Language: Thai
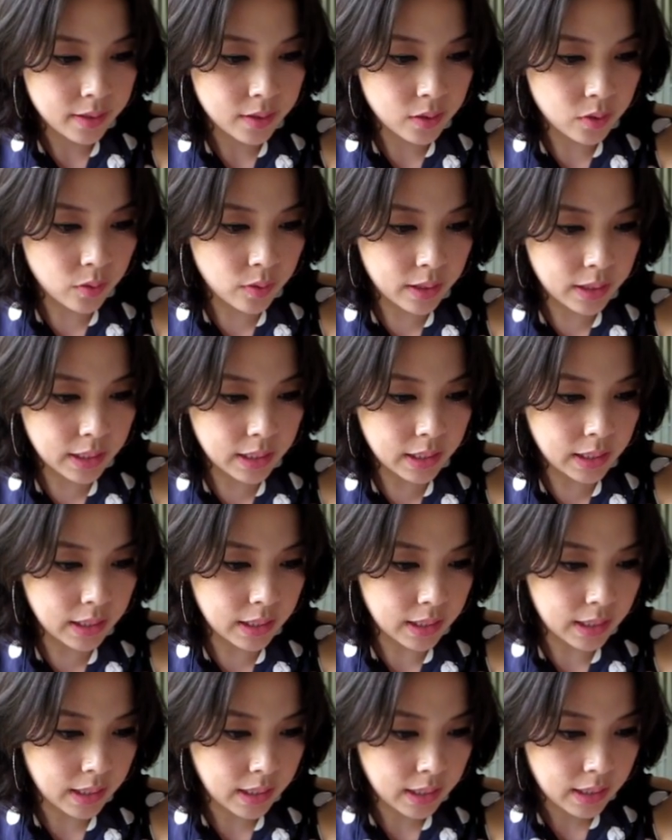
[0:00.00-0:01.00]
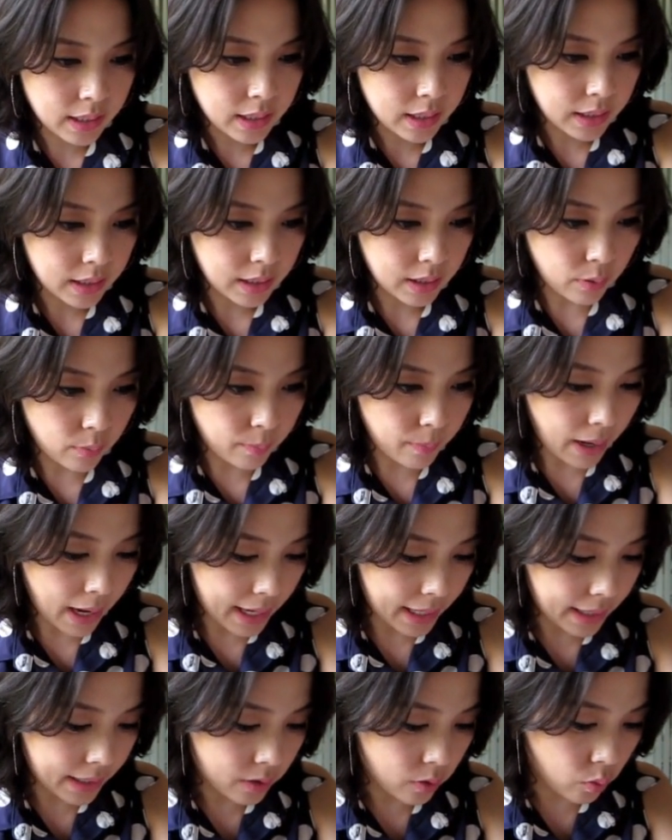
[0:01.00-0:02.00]
ตัวนี้เดี๋ยวป้าย
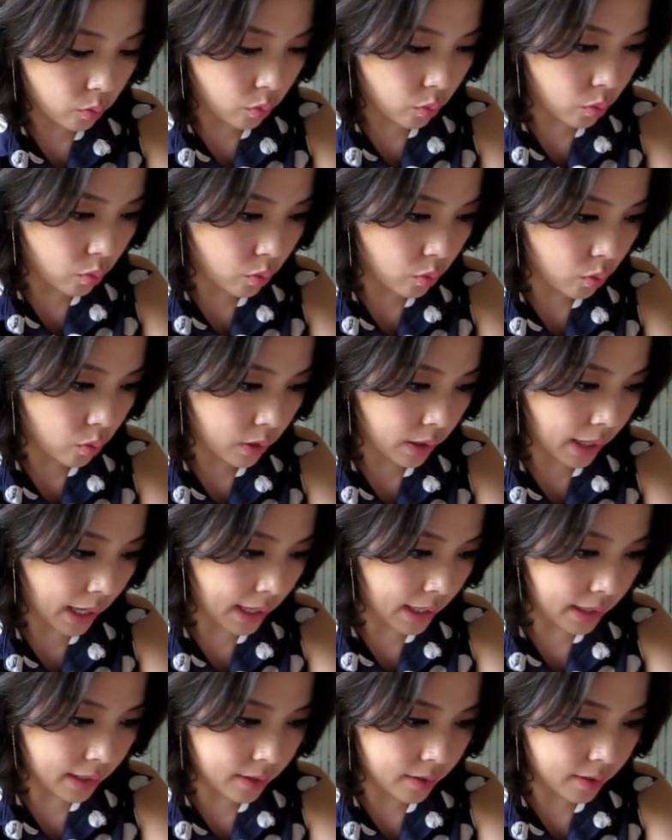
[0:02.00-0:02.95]
ให้ดูกัน